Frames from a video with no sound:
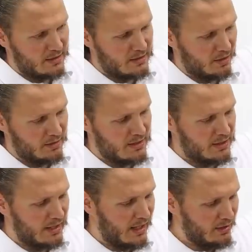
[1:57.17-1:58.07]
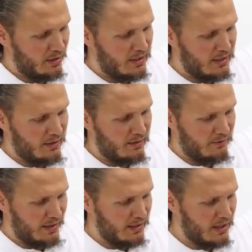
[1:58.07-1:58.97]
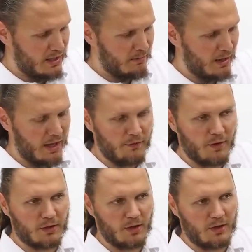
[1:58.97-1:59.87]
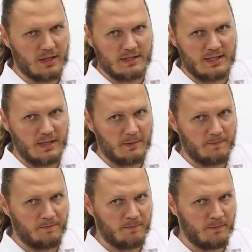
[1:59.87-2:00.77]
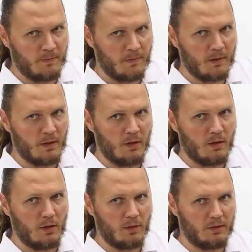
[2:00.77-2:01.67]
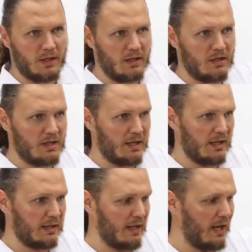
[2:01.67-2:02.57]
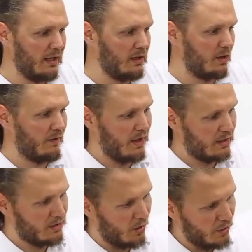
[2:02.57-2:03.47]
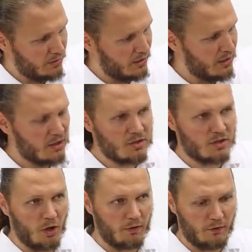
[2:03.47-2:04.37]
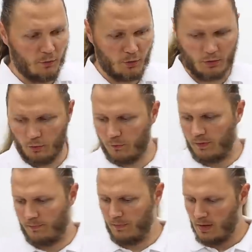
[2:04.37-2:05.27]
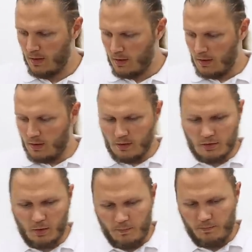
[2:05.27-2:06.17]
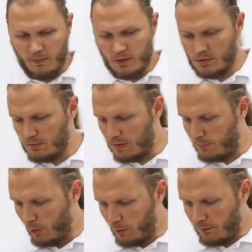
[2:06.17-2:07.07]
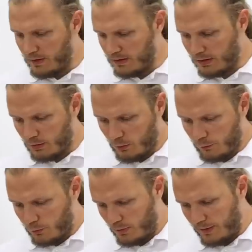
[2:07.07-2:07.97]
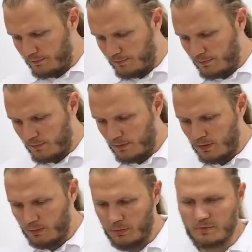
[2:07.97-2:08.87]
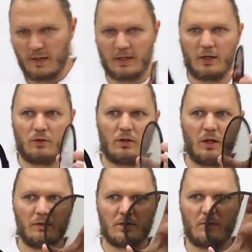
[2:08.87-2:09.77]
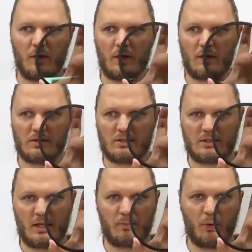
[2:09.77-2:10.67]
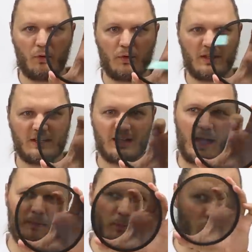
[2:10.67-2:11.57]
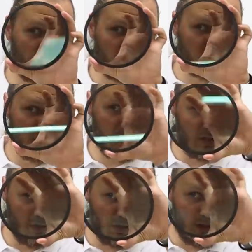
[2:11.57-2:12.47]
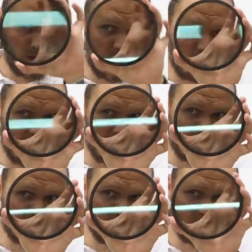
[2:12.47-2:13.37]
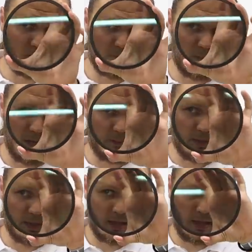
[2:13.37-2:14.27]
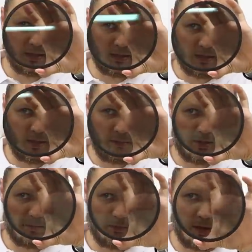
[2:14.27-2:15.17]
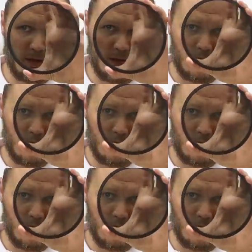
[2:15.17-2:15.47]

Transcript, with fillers: das ganze Teil da hier wegnehmen, indem man einfach da hier zieht. Und dann ist eigentlich der Ring da weg. Die Halterung nach wie vor drauf. So, um den Polfilter drauf zu tun, muss man eigentlich nichts anderes machen, als den Polfilter nehmen, möglichst nicht da drin tippen. Ich weiß nicht, ob man das überhaupt erkennt, da mit dem